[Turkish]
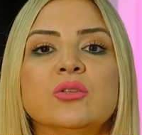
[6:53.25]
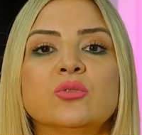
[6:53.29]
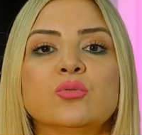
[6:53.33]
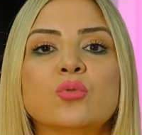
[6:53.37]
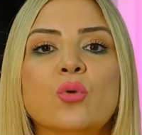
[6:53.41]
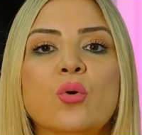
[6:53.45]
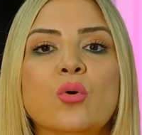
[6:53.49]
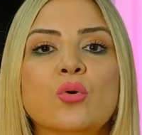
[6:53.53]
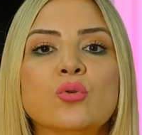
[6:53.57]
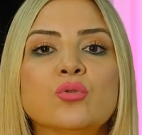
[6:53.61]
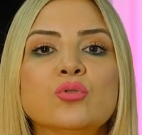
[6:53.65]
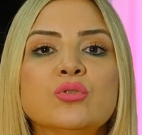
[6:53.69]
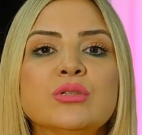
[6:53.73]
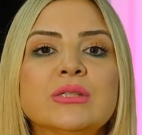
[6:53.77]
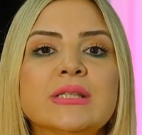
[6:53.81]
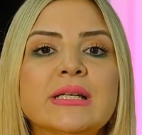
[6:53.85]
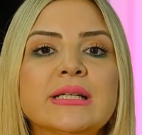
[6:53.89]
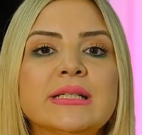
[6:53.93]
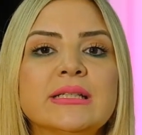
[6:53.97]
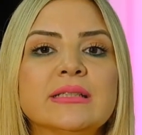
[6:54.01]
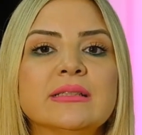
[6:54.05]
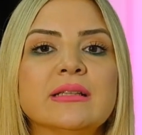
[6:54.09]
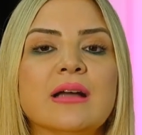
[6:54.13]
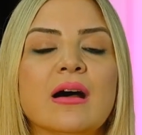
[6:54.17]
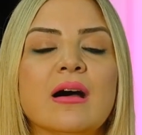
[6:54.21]
doğru
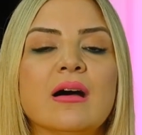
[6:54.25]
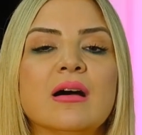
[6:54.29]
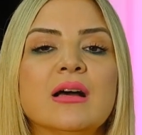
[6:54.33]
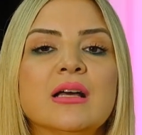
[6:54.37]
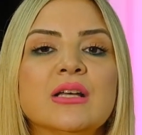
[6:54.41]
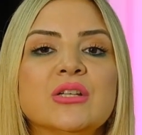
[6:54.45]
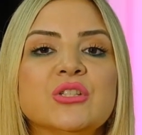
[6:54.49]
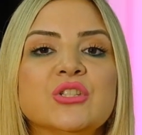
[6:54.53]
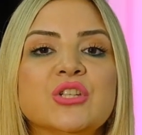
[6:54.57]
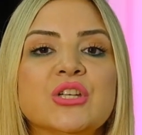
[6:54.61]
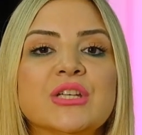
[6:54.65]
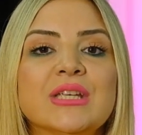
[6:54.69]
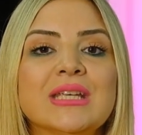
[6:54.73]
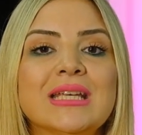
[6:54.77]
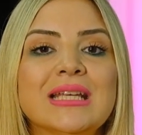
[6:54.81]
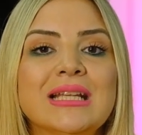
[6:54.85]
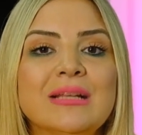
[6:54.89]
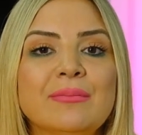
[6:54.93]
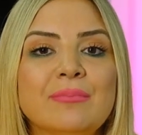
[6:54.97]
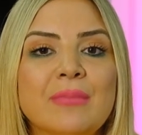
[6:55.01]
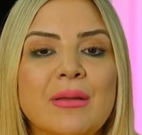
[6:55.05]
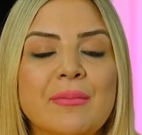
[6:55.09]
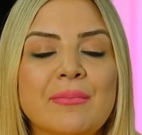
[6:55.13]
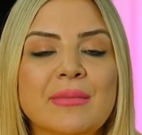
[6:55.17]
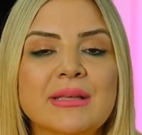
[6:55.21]
sayıda
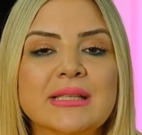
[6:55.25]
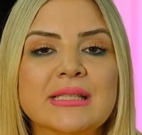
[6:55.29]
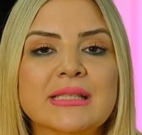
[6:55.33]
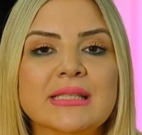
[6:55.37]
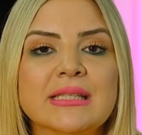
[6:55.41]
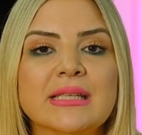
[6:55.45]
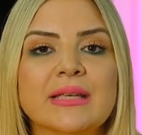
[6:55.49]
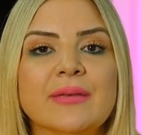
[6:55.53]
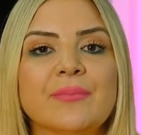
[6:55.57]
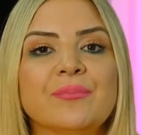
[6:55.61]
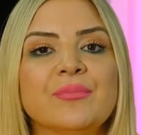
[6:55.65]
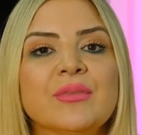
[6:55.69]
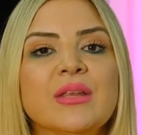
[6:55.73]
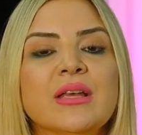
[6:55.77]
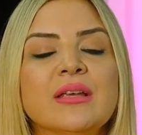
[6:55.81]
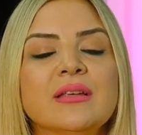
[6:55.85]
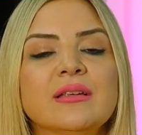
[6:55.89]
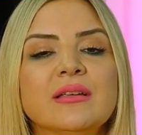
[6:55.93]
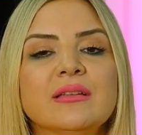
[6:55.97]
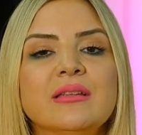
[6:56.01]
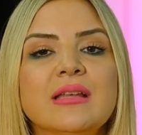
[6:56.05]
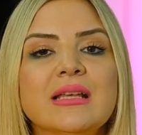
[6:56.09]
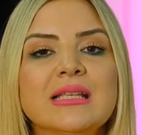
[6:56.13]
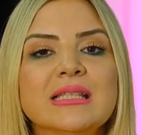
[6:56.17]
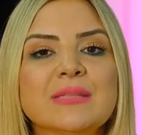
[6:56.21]
çekilmemesi
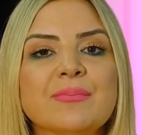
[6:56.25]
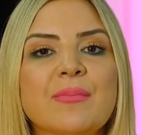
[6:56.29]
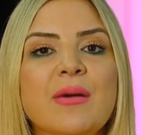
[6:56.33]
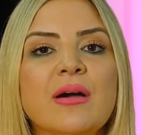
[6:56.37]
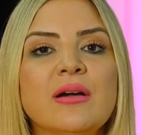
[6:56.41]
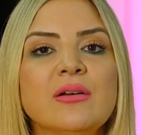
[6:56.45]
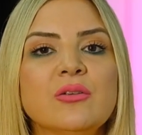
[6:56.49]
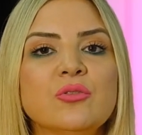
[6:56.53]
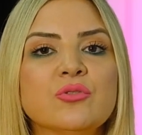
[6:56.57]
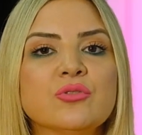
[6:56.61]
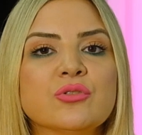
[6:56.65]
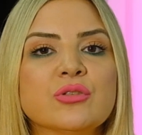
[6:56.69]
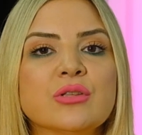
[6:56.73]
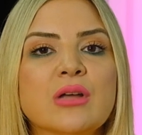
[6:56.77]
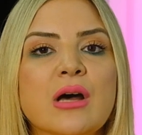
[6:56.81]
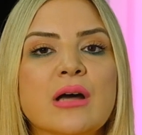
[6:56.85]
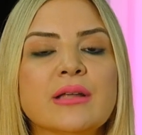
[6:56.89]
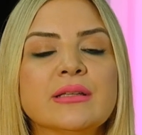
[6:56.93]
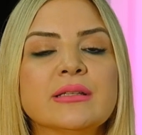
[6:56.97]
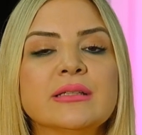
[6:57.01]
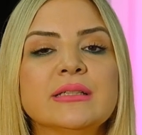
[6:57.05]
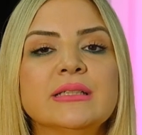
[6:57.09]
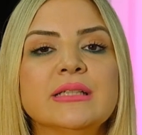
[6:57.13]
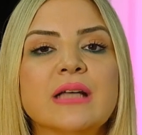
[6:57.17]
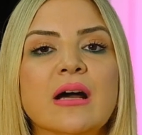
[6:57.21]
ya da Esma-ül
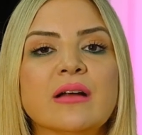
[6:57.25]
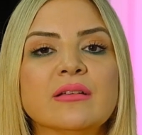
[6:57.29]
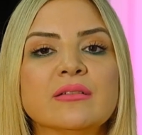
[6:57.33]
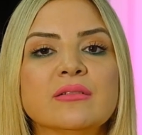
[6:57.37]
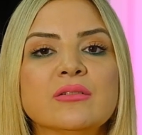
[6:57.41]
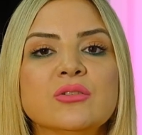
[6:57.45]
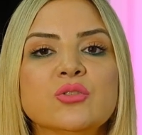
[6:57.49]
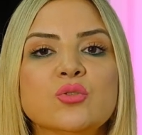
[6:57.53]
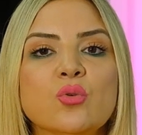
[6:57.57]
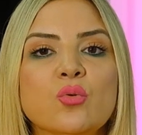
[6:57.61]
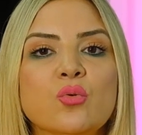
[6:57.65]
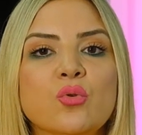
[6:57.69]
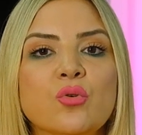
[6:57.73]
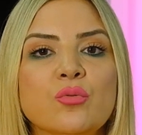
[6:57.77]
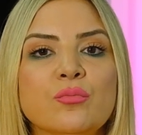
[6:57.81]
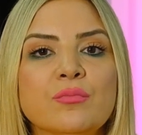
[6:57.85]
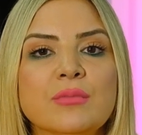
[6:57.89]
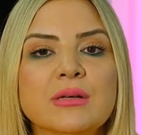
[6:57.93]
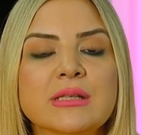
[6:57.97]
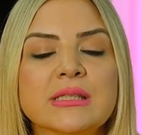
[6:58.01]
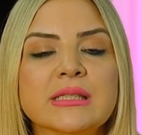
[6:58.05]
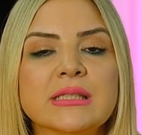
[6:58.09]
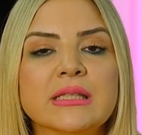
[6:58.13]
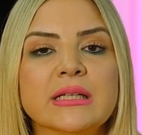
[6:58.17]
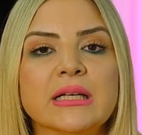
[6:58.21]
Hüsna'nın yanlış
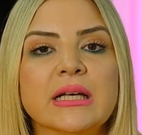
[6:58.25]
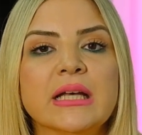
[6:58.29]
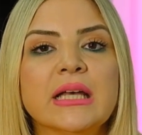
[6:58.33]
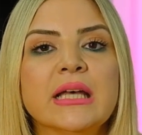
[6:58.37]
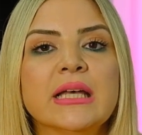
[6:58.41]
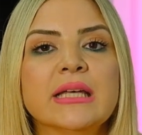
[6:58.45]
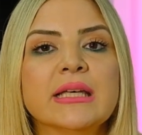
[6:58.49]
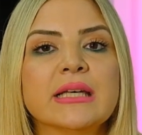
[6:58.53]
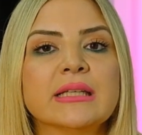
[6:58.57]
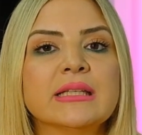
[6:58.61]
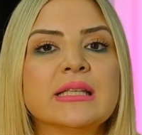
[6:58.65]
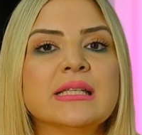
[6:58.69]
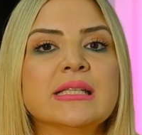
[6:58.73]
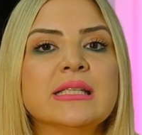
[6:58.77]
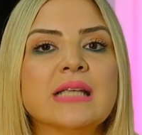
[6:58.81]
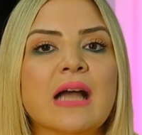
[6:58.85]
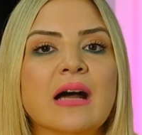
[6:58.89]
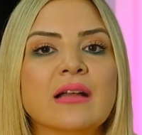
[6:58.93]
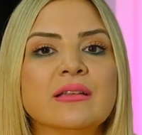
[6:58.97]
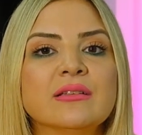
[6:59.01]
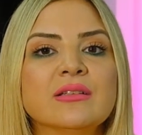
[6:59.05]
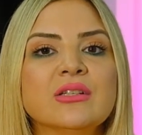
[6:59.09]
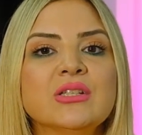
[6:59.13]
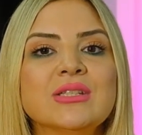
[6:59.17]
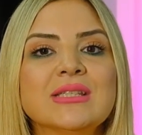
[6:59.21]
okunması ya da
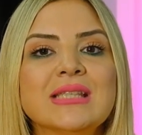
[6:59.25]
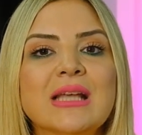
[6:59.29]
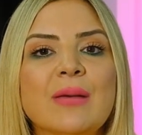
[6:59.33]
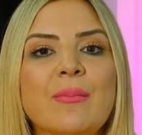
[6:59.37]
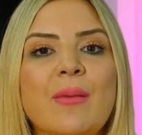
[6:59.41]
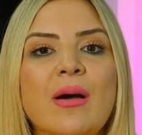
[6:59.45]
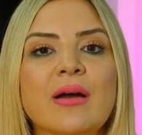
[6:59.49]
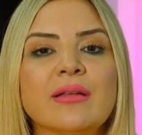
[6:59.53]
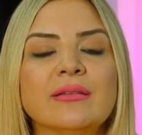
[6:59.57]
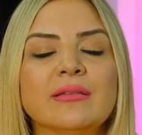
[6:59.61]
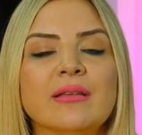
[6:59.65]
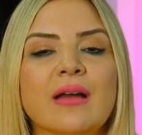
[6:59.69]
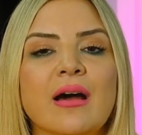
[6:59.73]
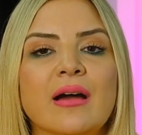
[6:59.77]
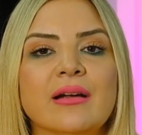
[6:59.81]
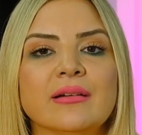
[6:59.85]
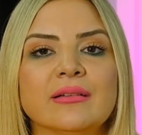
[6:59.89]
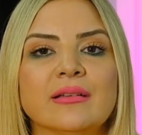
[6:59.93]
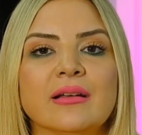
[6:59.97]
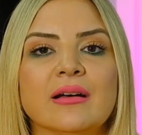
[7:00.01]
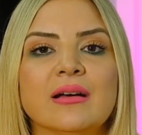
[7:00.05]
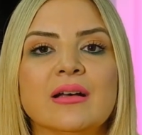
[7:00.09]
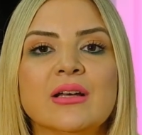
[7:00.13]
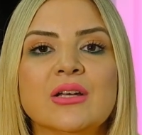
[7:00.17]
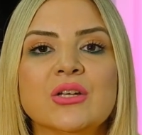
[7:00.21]
yanlış
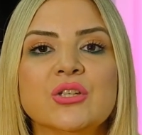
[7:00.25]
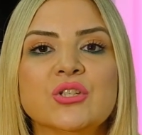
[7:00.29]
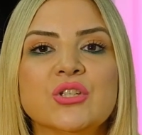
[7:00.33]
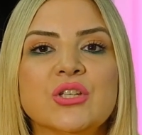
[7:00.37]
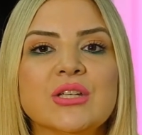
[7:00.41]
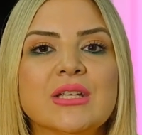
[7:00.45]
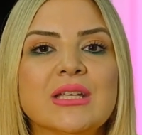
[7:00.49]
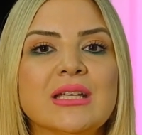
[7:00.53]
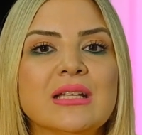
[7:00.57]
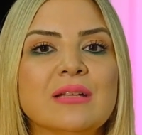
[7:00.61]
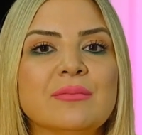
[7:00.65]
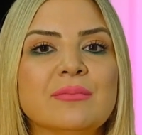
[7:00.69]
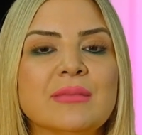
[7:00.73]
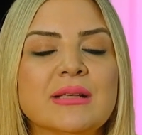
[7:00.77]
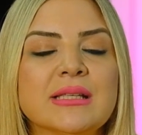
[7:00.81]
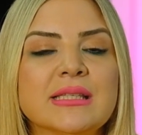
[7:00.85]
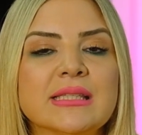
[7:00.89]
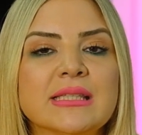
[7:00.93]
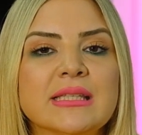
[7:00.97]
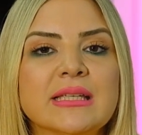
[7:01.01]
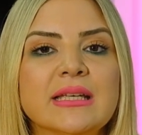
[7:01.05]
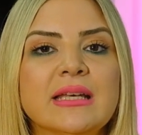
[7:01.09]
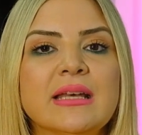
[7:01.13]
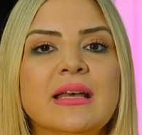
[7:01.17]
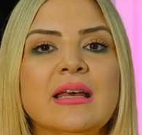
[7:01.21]
zamanlarda
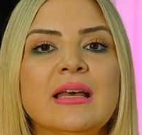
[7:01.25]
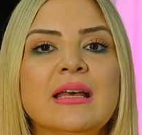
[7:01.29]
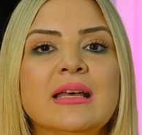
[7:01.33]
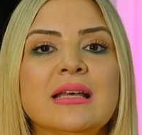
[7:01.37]
çekilmesi